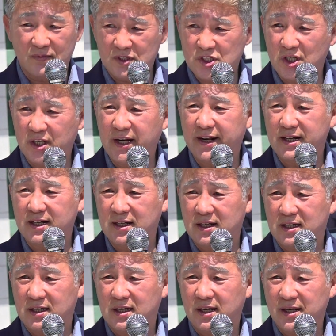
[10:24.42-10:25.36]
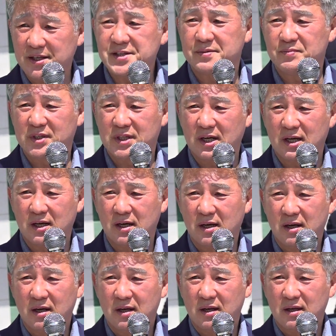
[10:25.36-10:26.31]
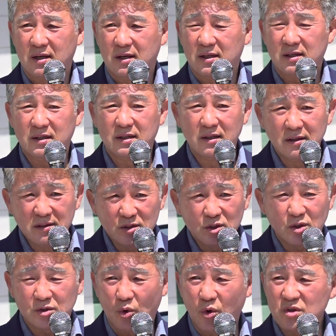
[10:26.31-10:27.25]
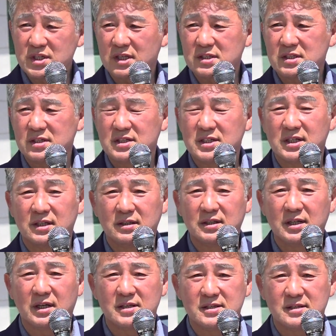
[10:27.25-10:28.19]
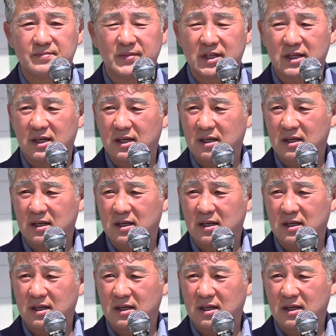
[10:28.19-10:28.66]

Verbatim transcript: 전화를 했습니다. 이런 공작 정치가 어디가 있습니까?